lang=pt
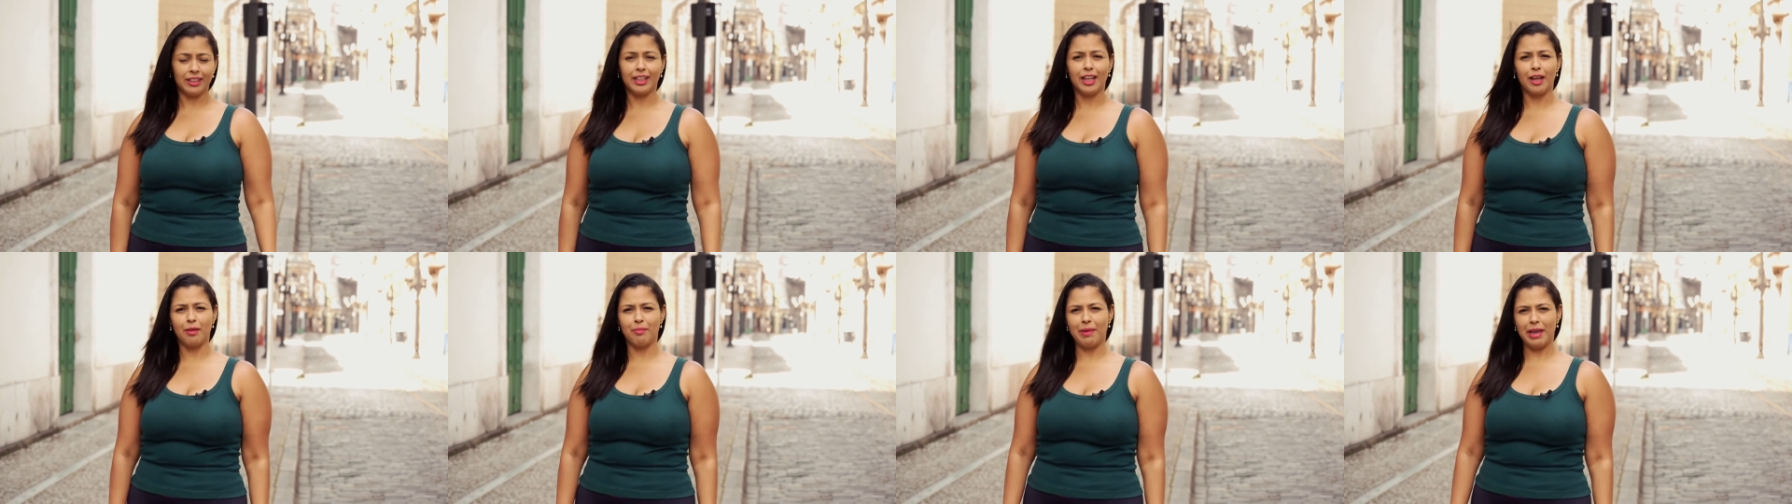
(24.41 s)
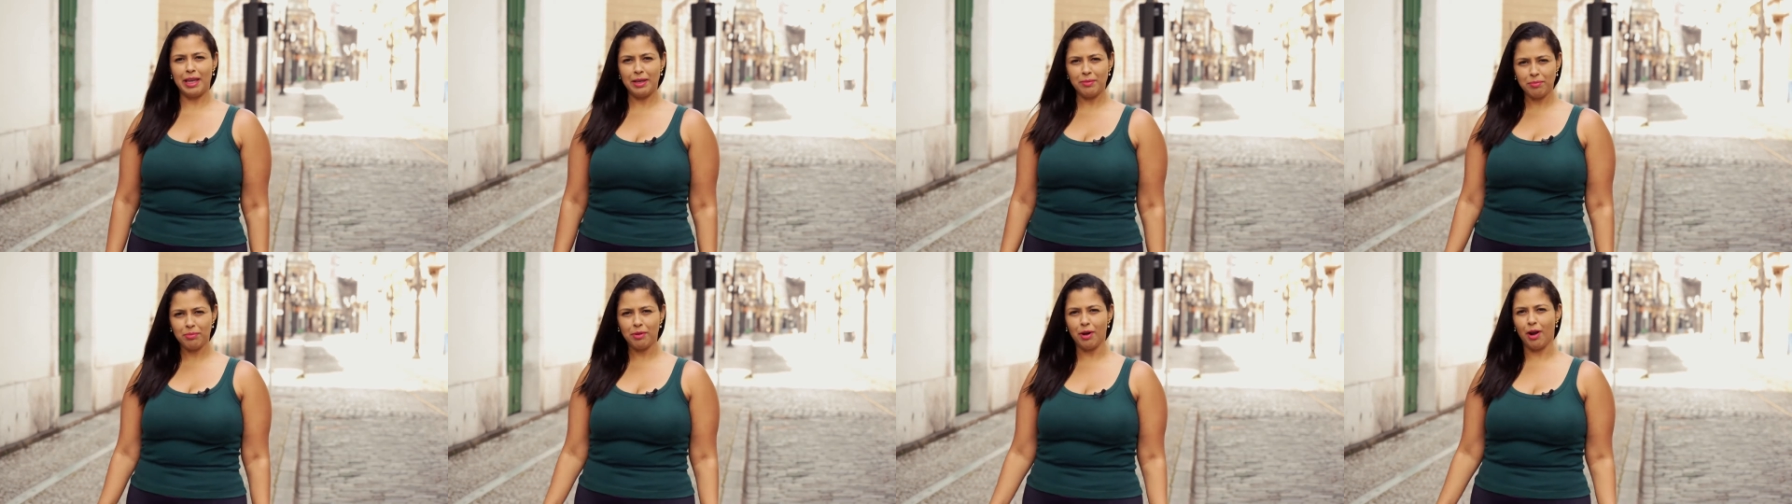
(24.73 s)
que é
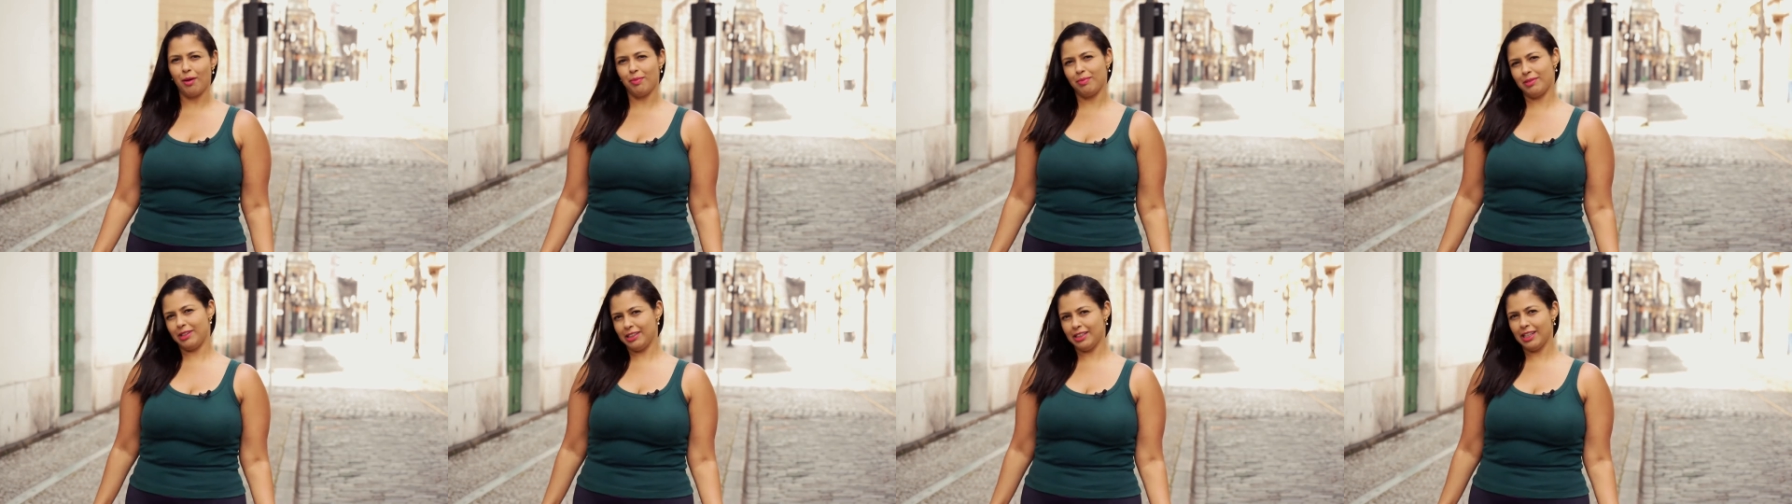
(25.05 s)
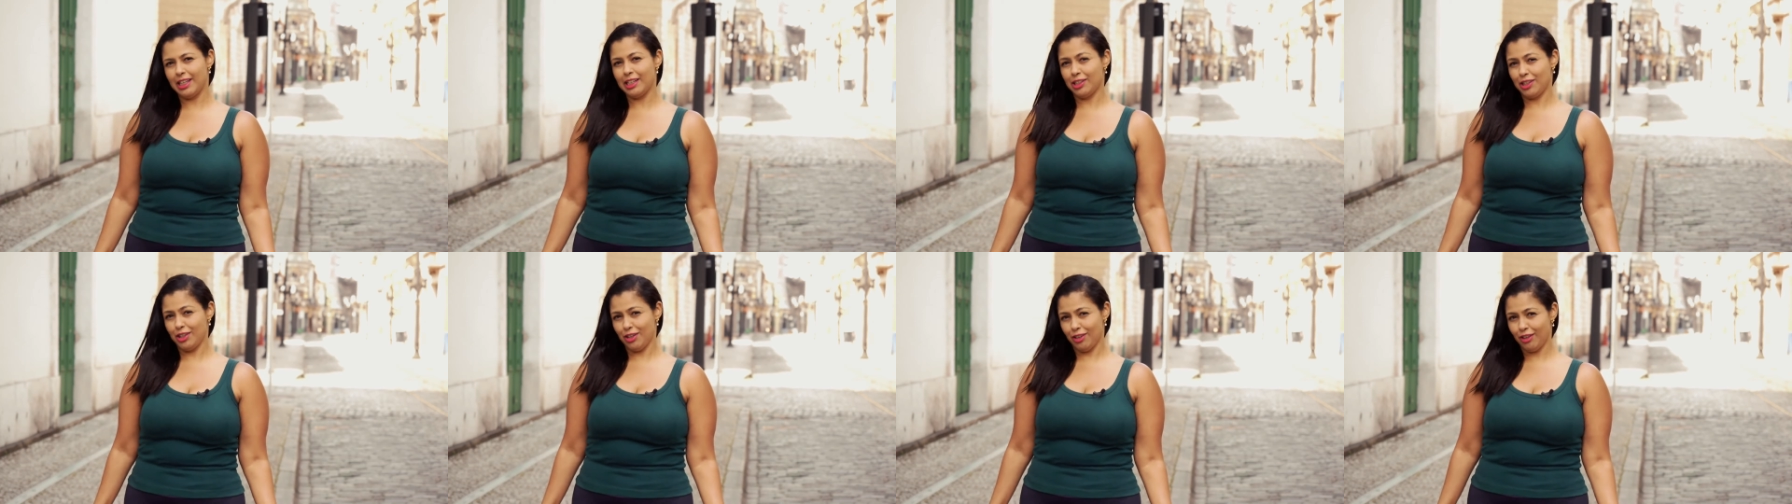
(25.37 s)
bem própria da
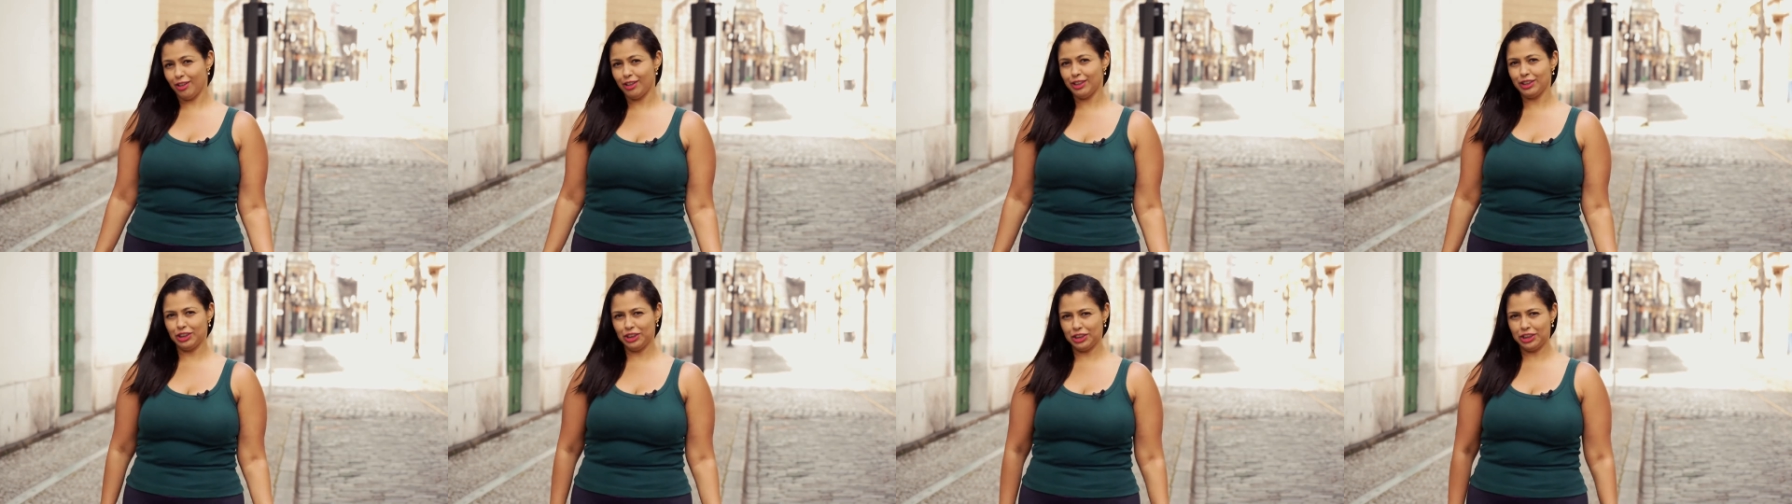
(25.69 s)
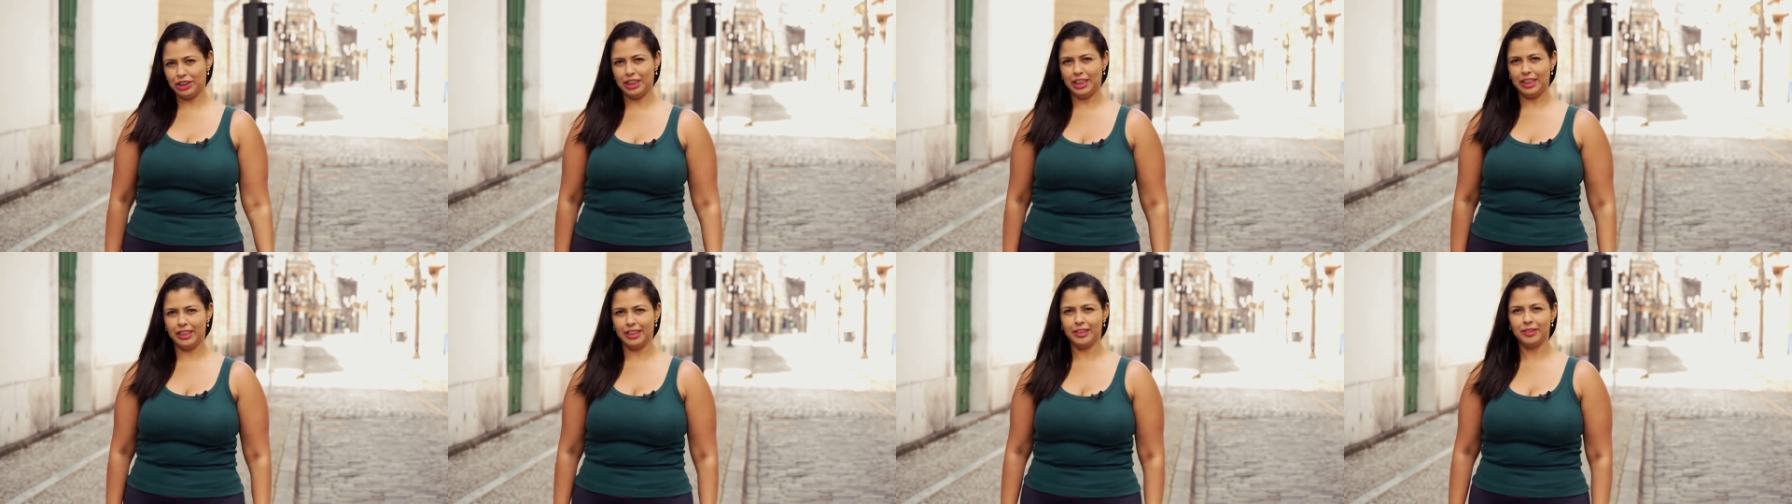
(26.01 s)

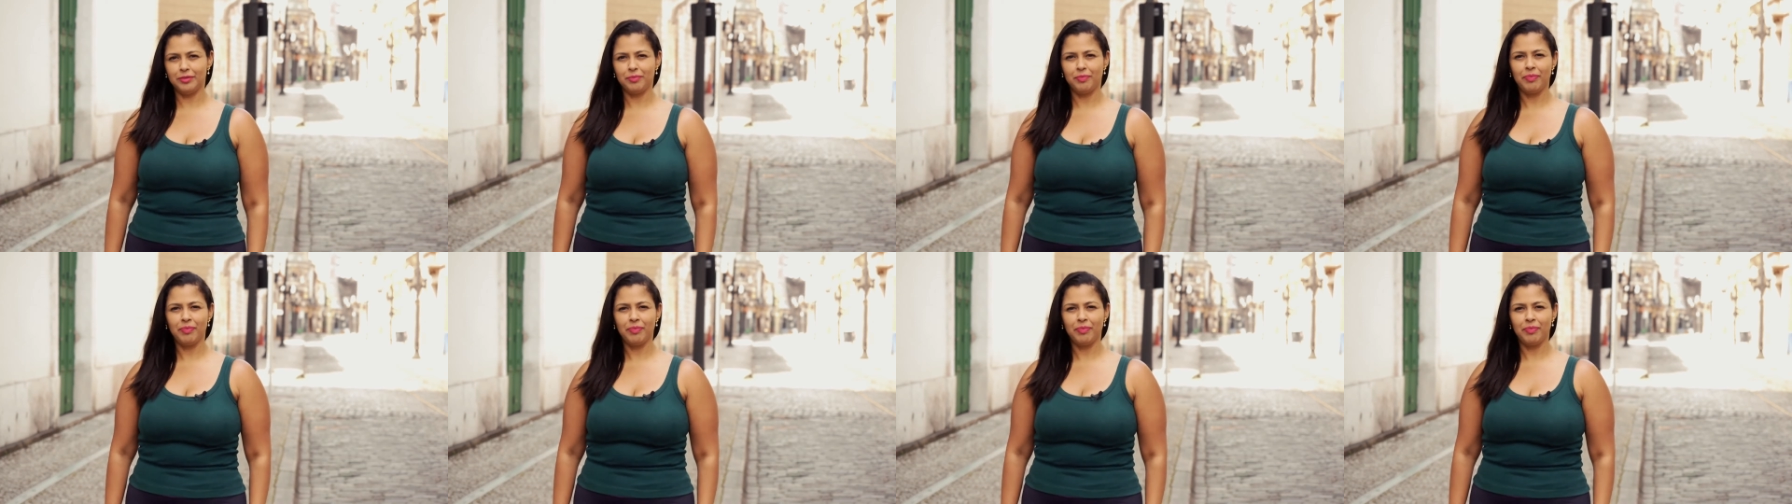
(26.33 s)
arqueologia